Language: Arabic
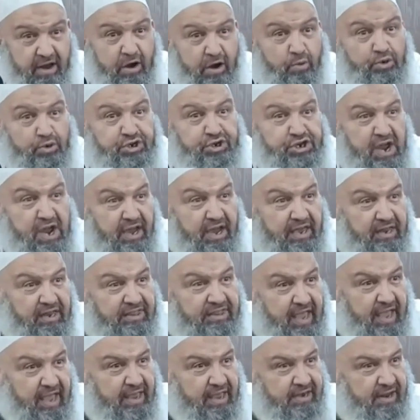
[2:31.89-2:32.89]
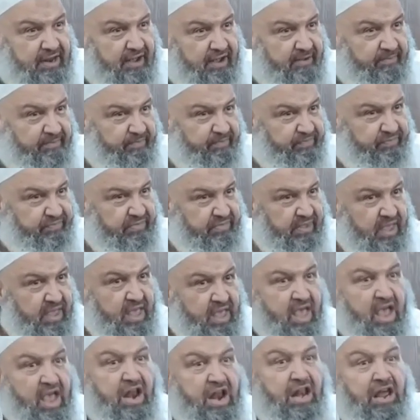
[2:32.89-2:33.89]
والشعير تاع هنا
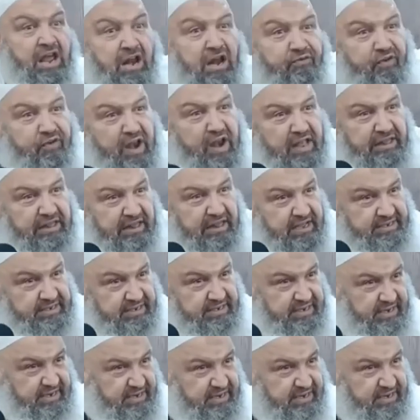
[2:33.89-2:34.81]
الحلف الاطلسي